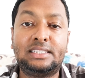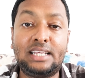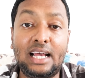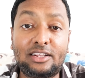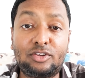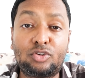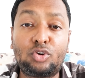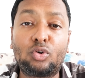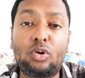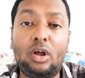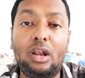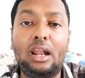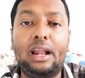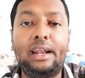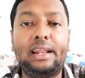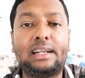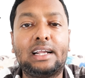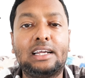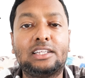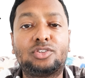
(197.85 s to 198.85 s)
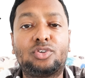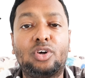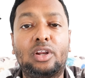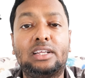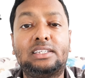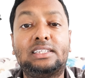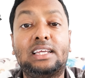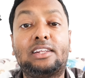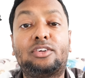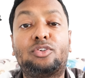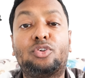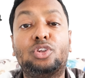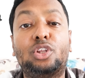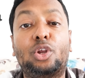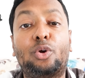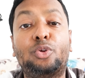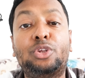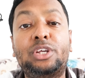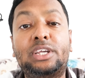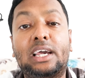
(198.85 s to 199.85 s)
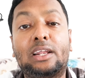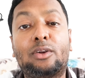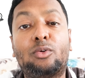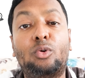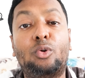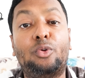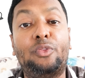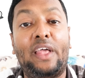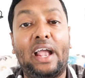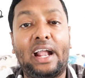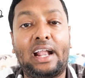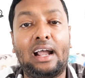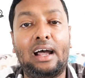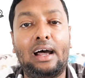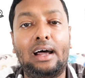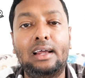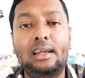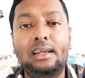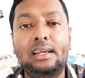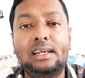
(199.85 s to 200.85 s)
ছাত্র কল্যাণে কাজ করা ছাত্রদের অধিকারগুলো দেখা